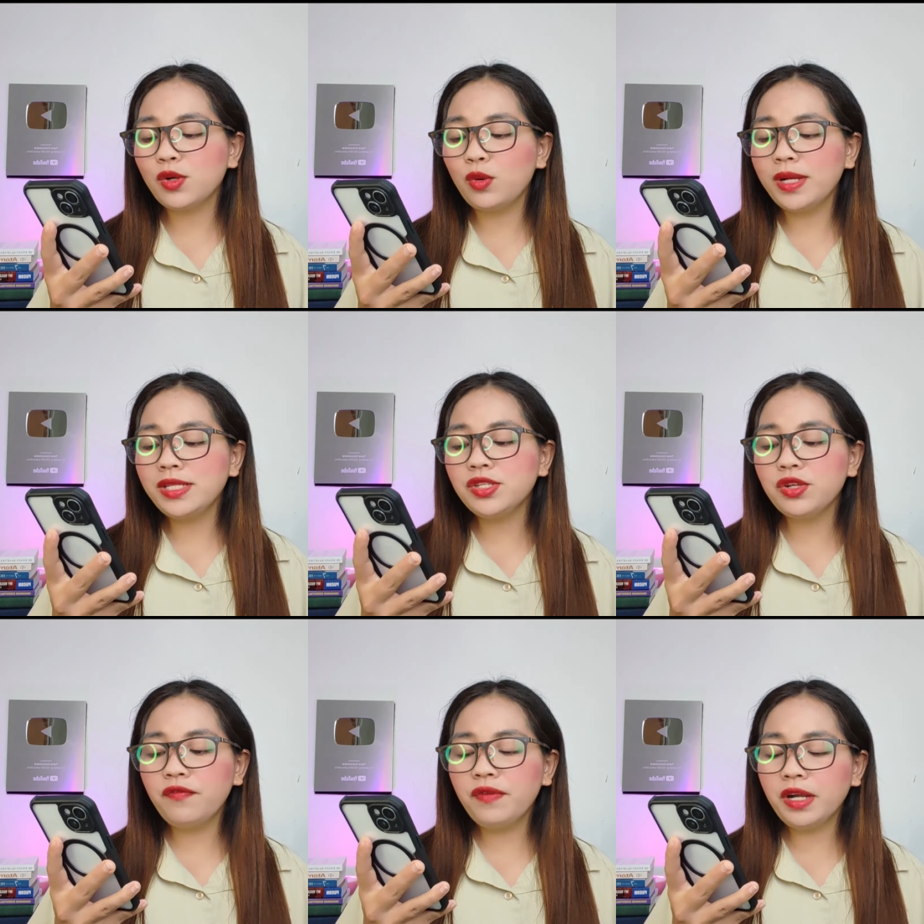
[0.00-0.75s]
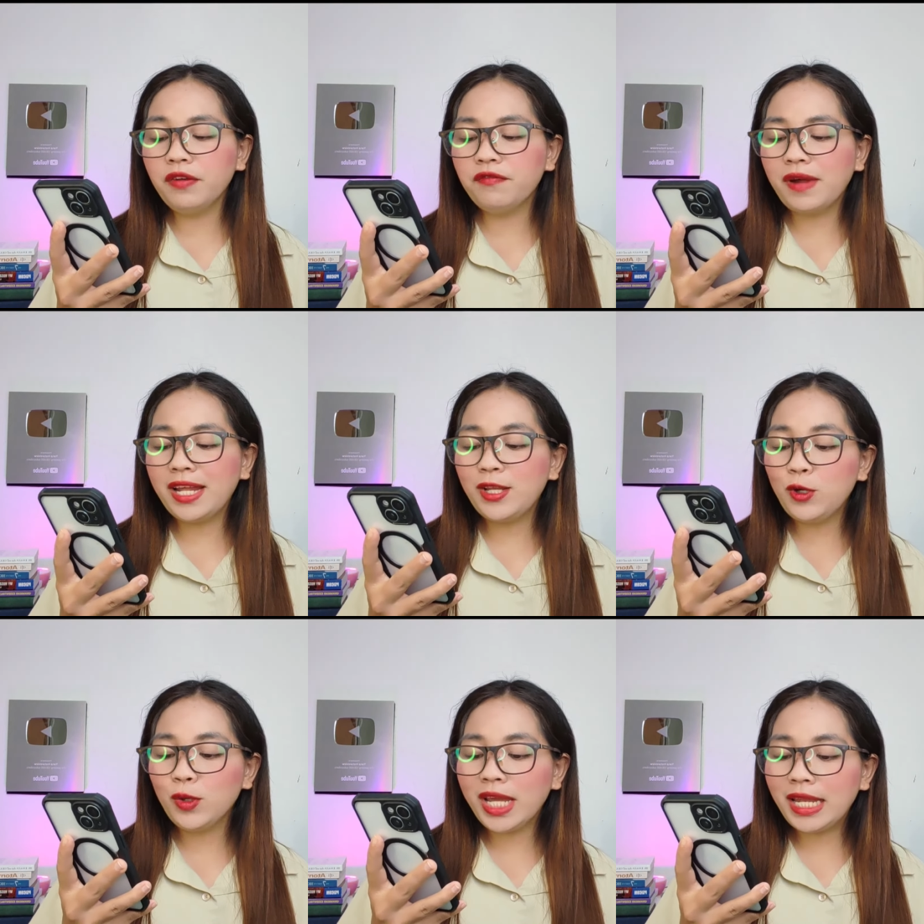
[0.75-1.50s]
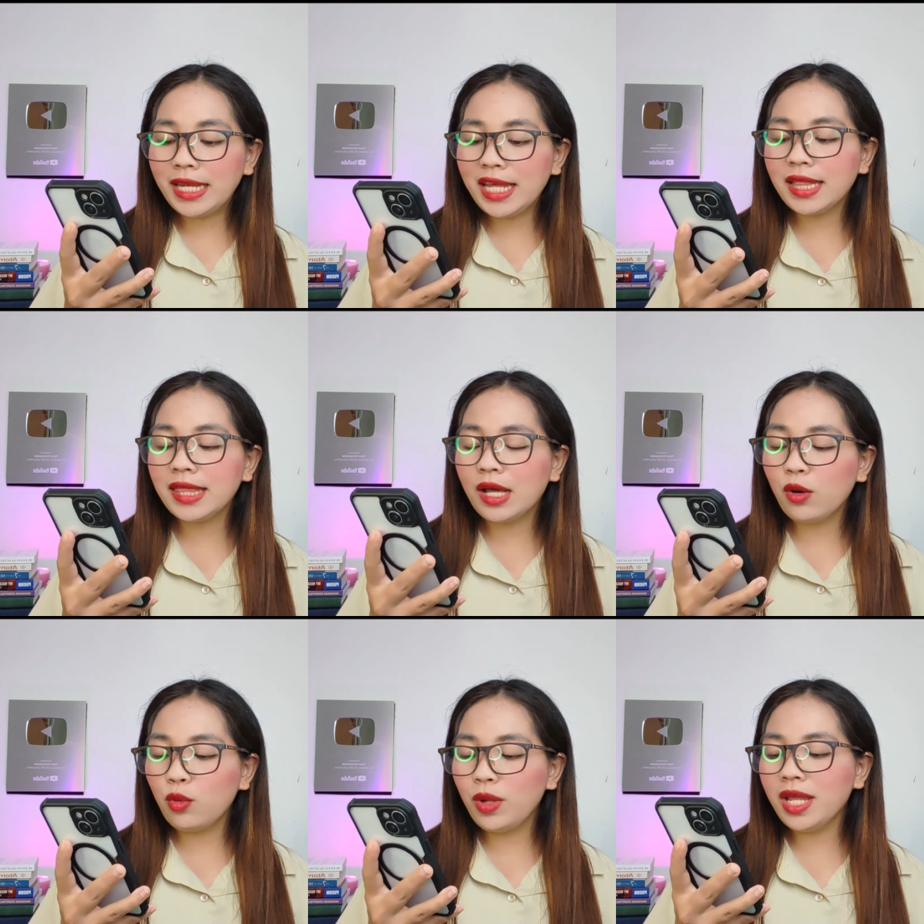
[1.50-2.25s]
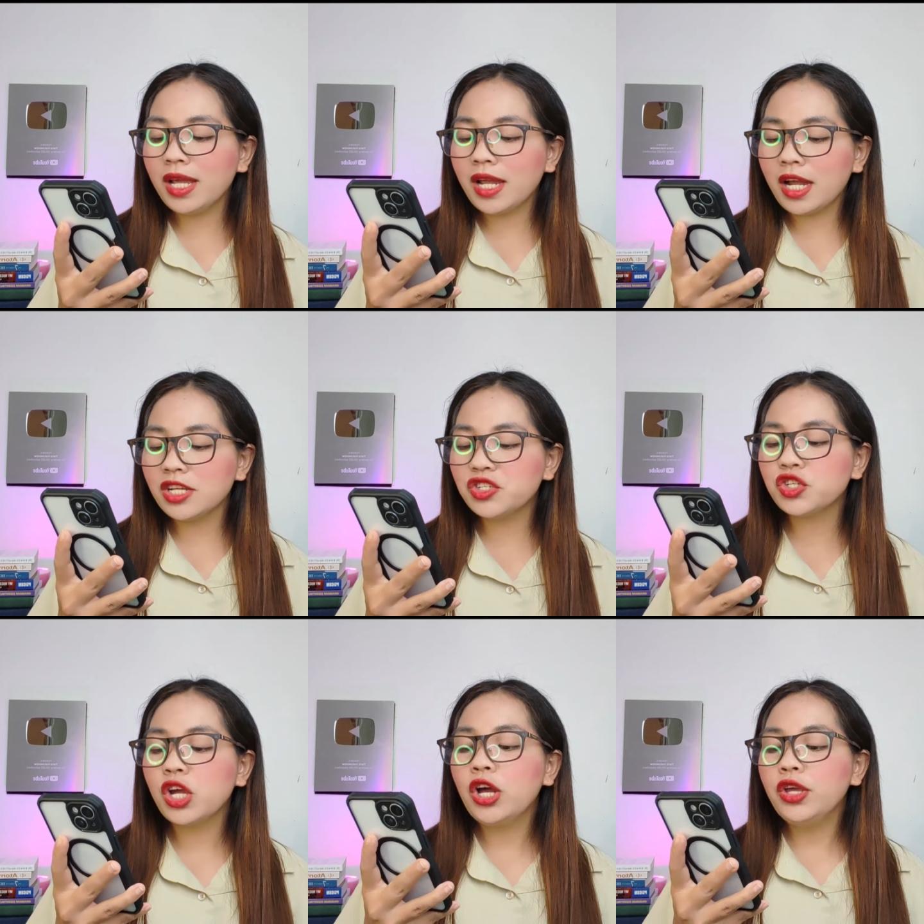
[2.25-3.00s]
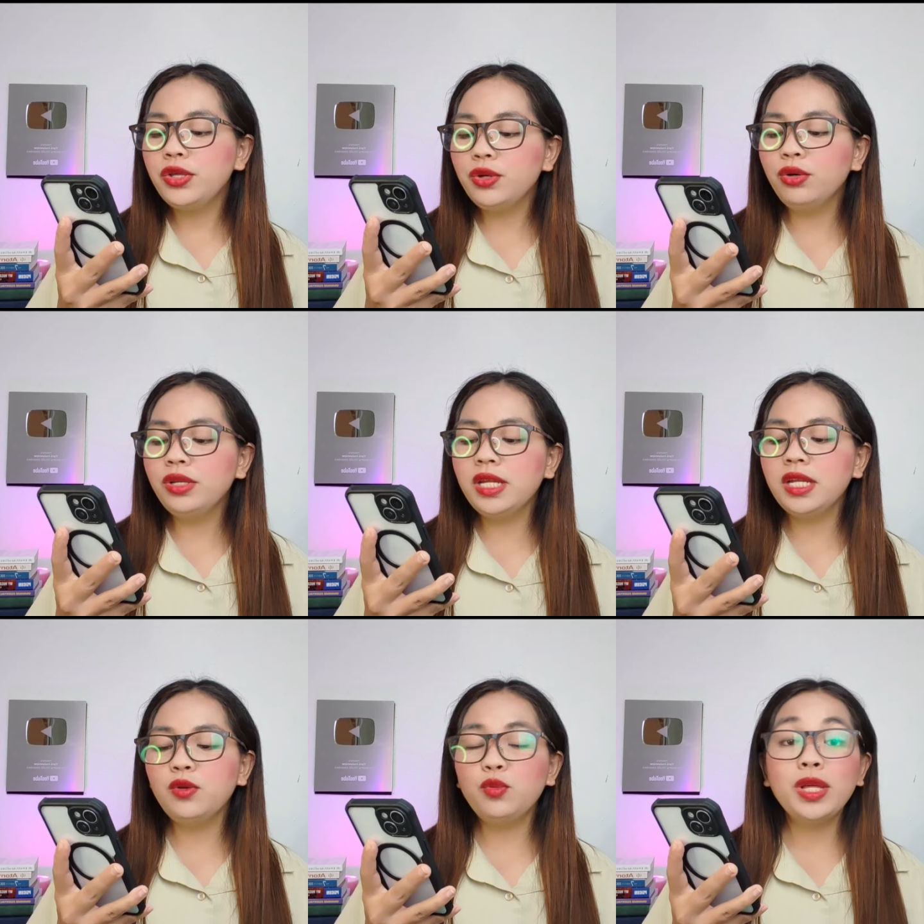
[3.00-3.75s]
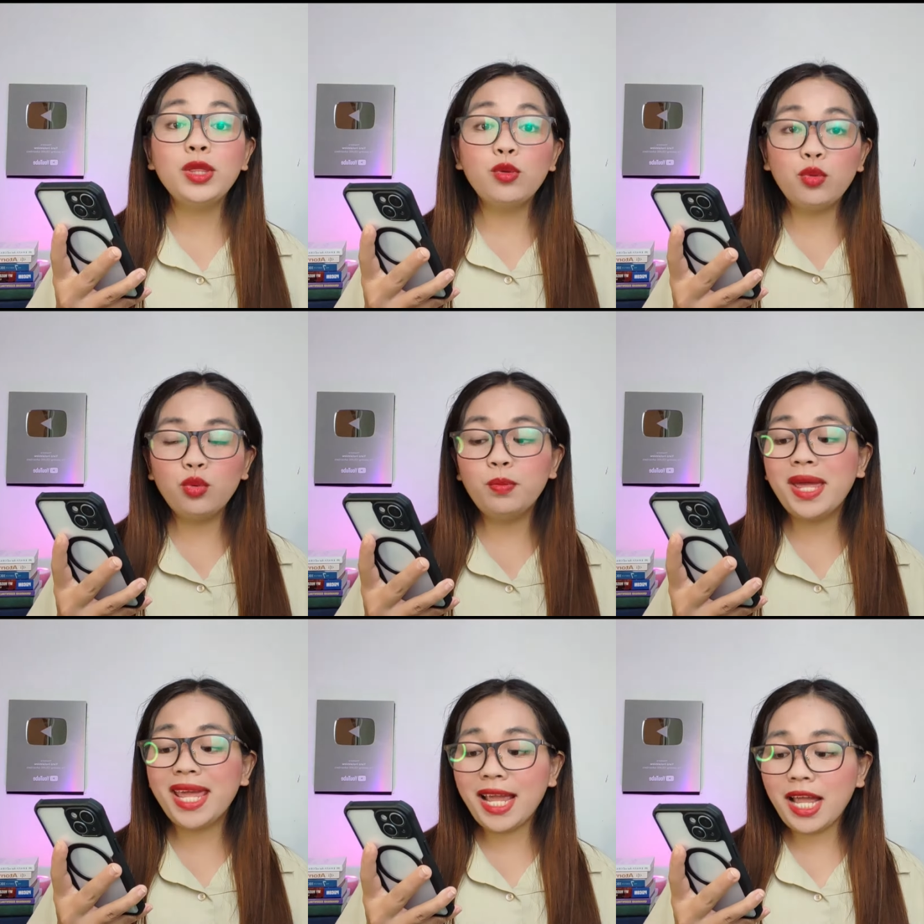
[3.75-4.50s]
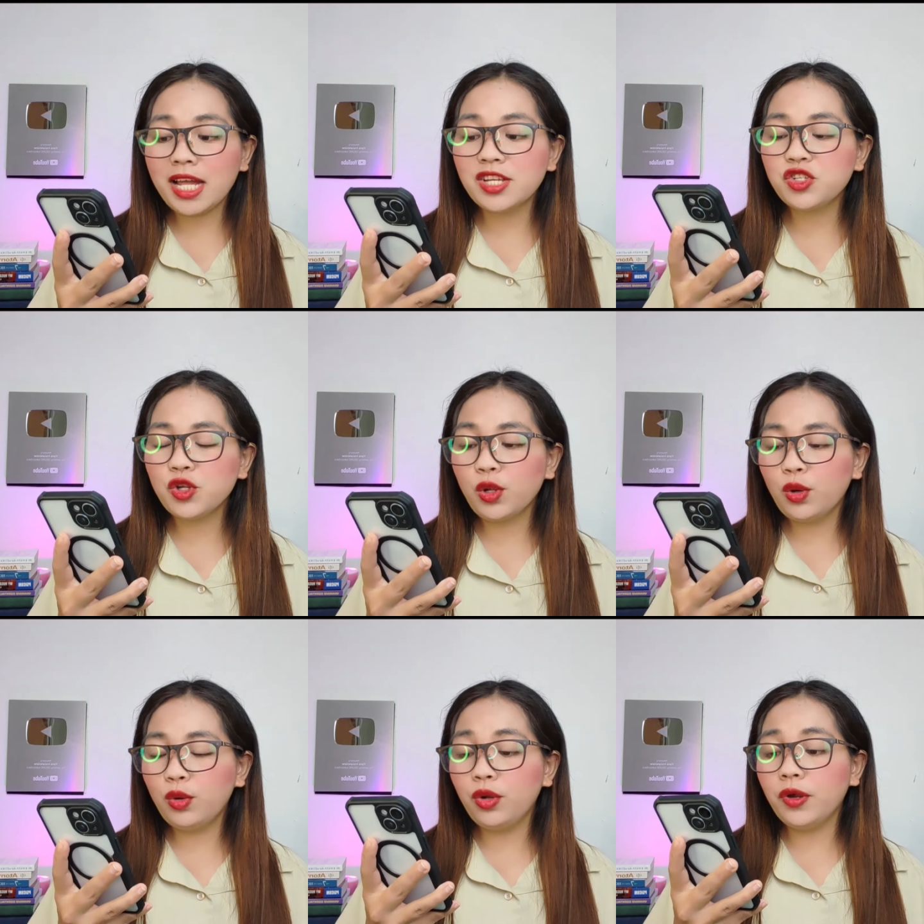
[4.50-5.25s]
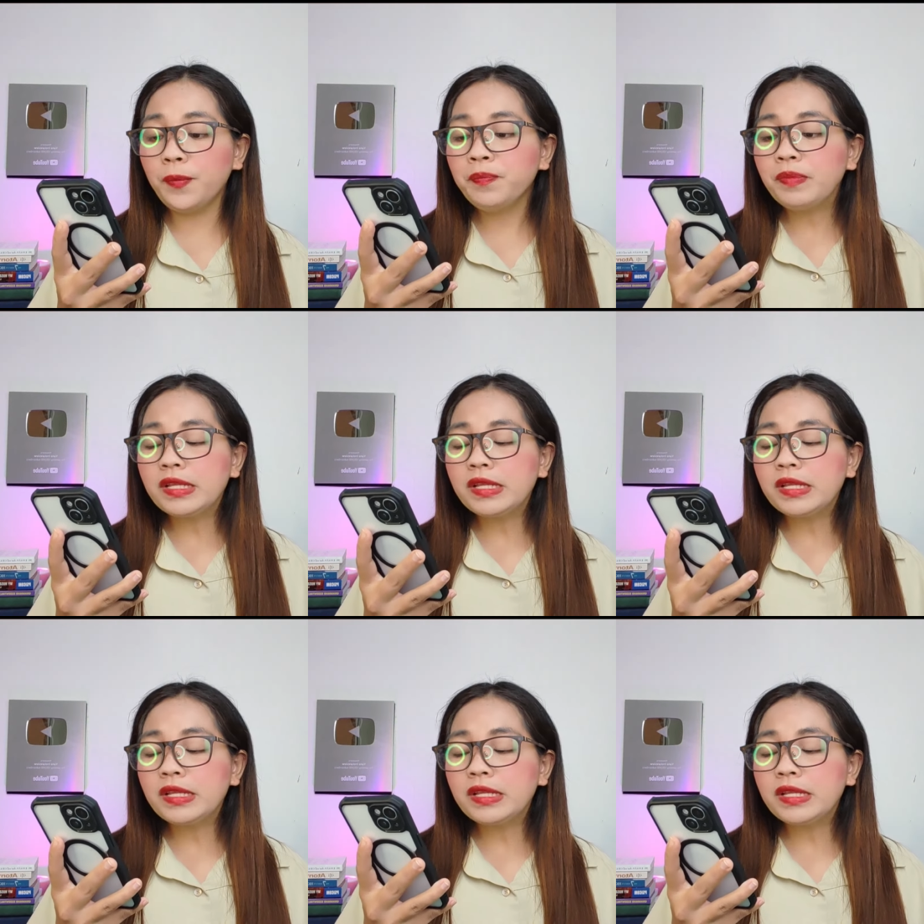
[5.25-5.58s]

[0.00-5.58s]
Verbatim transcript: So once you're verified, you can get the quick cash you need with Ube Cash Loan.